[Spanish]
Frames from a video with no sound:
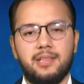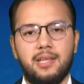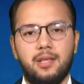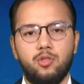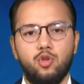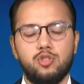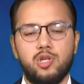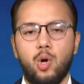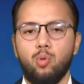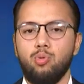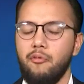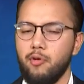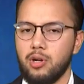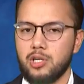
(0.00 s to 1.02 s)
atentos a un
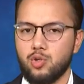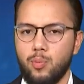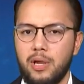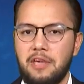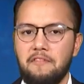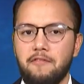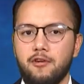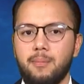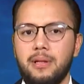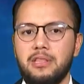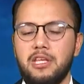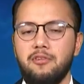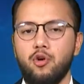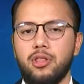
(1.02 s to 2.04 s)
nuevo resumen
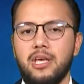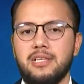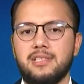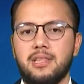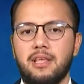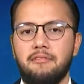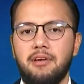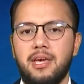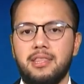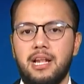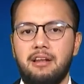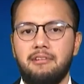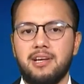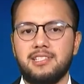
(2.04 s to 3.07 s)
informativo de STV
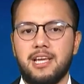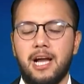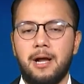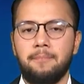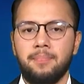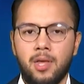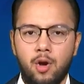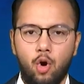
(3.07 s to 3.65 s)
Telebásica.